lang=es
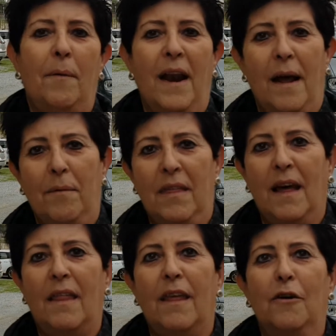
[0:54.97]
ver la
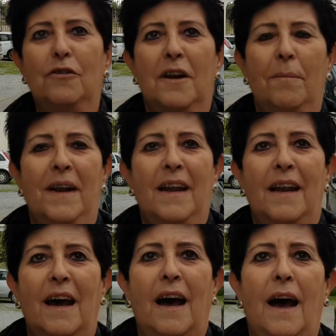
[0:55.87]
vida de otra
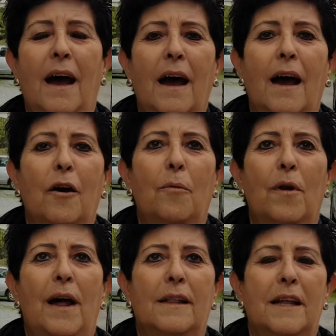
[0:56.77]
manera como
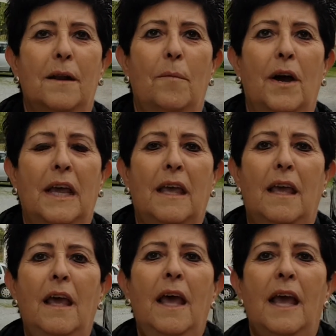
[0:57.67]
la tenemos
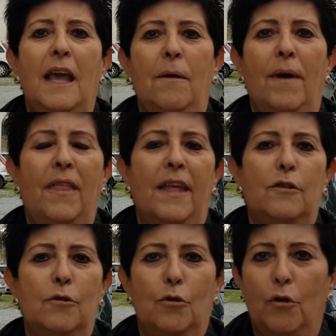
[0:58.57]
aquí y ver de
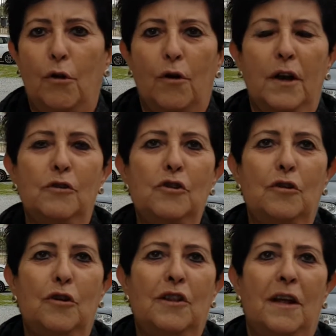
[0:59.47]
todo lo que
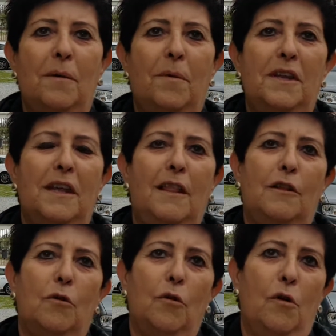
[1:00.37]
nosotros tenemos allí, de
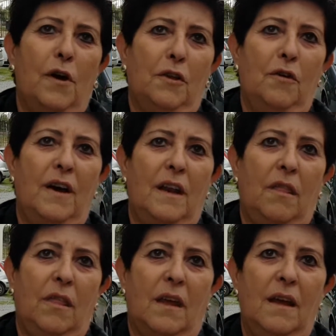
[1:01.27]
todo lo que ellos
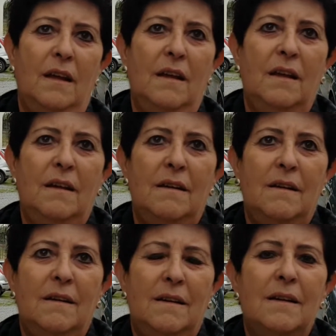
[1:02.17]
carecen.
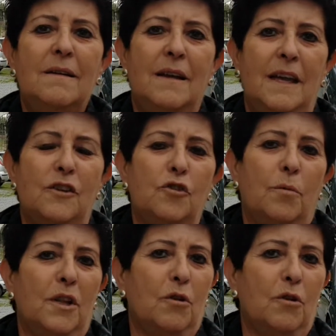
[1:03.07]
Y sobre